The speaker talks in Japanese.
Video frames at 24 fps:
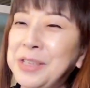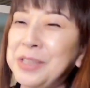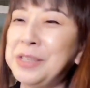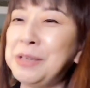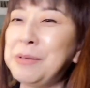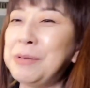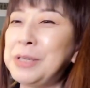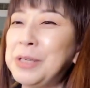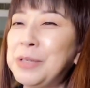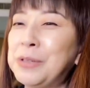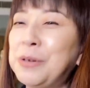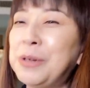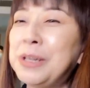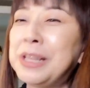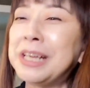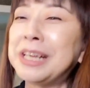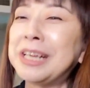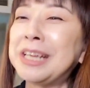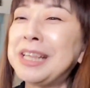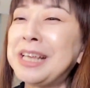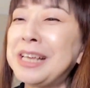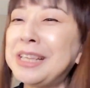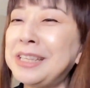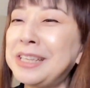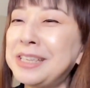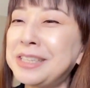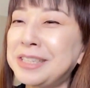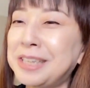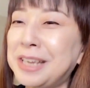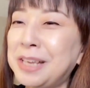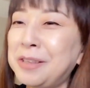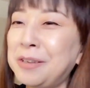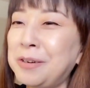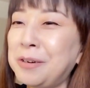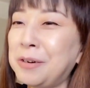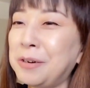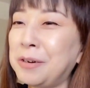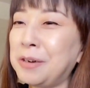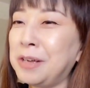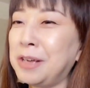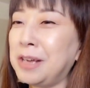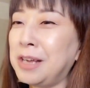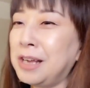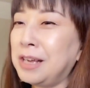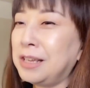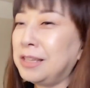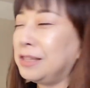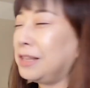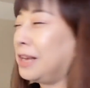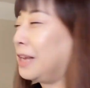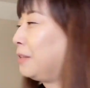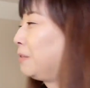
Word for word: すいませんそれだけなんですけどあ